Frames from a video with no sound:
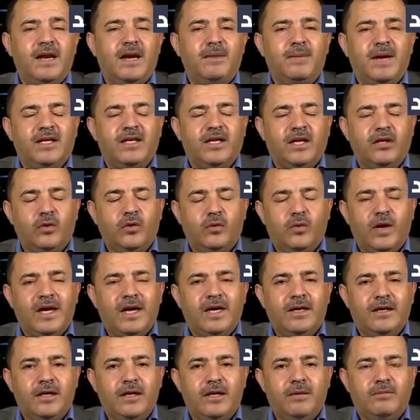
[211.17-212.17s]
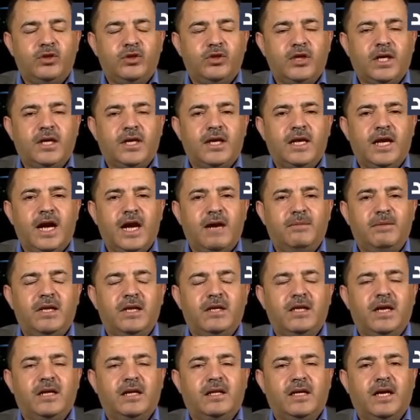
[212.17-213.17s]
انا بعتقد هو هي بتشكل عامل
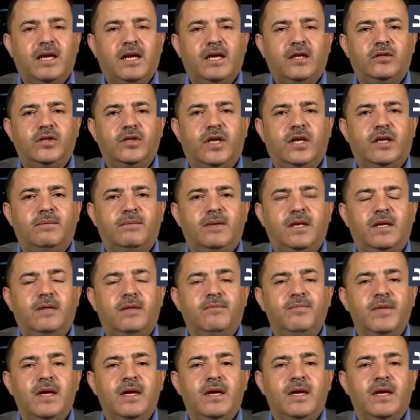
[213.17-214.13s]
ضغط على الجانب